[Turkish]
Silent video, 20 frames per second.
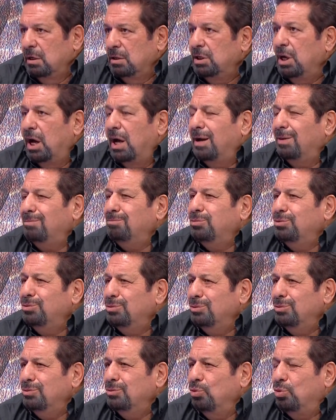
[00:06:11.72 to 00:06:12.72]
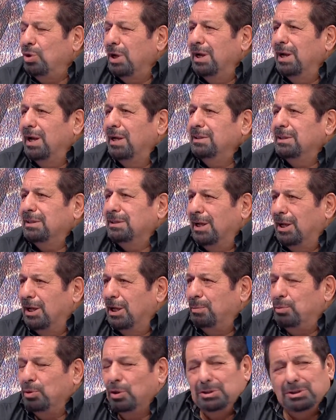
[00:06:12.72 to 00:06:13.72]
Ya bu ukalalıklar
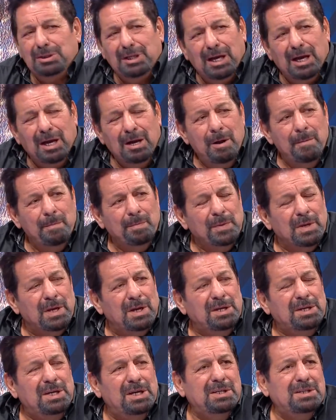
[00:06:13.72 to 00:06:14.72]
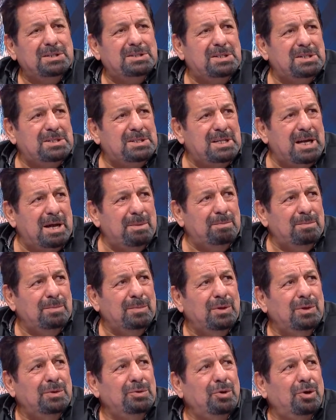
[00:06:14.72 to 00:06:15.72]
yapıyor. İşte yeni sistem,
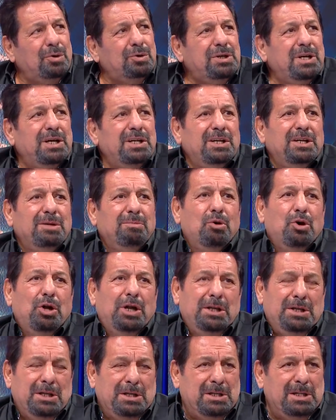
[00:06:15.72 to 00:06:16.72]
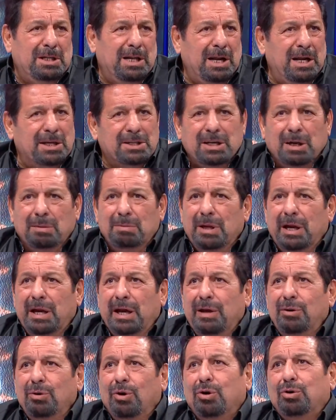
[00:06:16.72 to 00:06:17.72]
Yok yeni böyle dediler
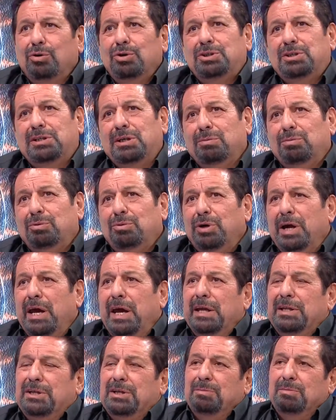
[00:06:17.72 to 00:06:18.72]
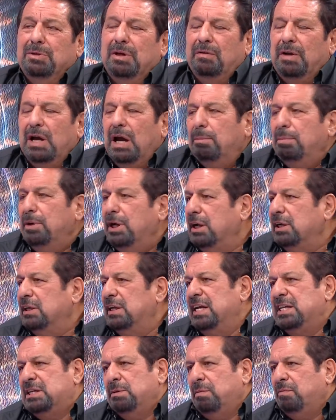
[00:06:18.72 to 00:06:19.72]
hakemlere. Yok işte bu eğitimde. Ya bırakın
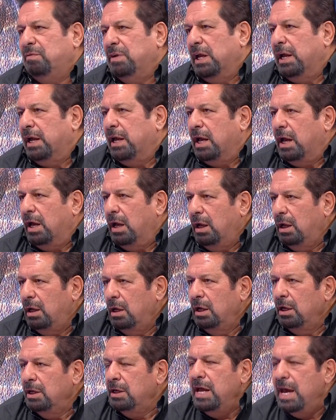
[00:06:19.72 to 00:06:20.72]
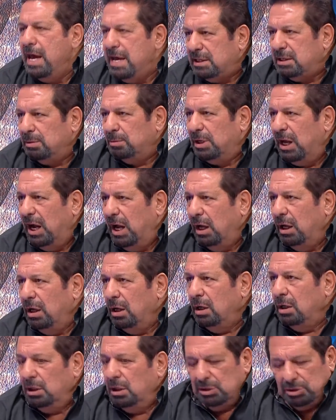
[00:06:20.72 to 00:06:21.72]
eğitimi filan ya. Ne eğitimi la?
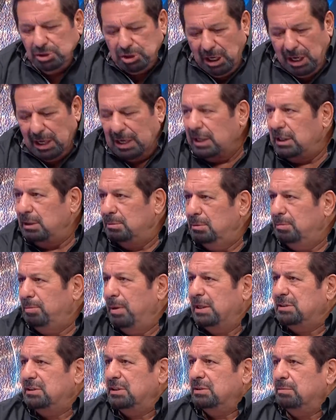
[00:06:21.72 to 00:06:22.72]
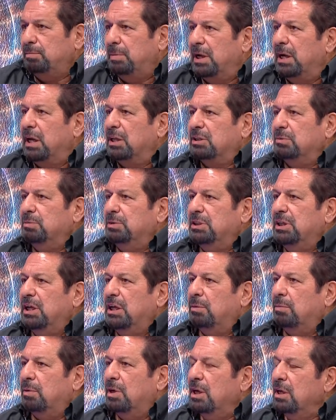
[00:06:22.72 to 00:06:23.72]
Çağır adamı baksın. Penaltı mı değil.
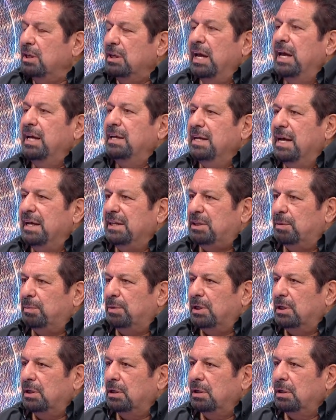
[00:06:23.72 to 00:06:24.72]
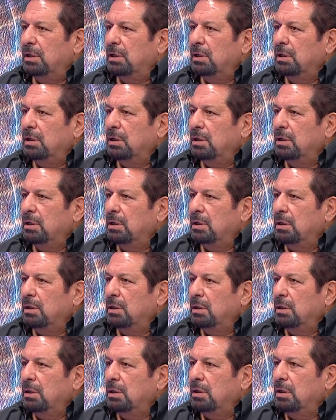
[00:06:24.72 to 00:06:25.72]
Ulenberg, Neyin eğitimi? Ulenberg buradaydı.
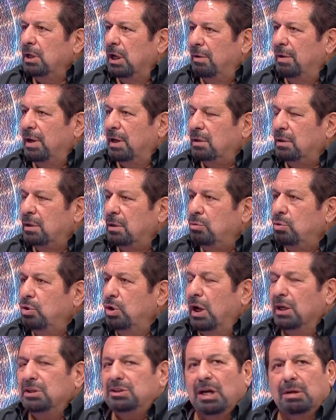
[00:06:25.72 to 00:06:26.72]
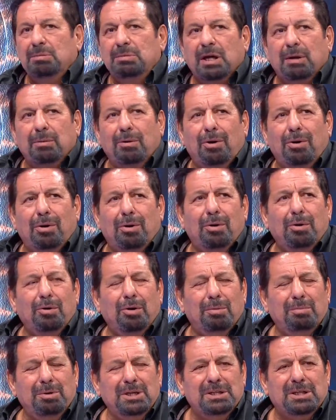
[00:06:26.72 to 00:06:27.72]
Evet, hafta içinde. Dün akşam da o
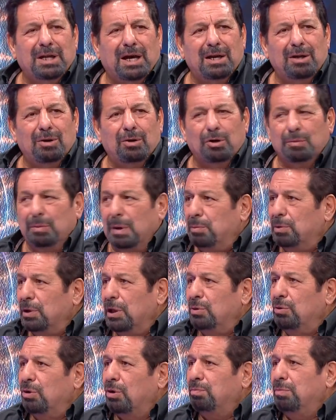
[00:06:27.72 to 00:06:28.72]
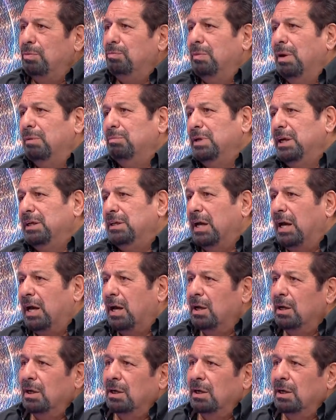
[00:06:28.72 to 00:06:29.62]
ya bin tane yorum yapıyorlar. Yok bilmem neyi de.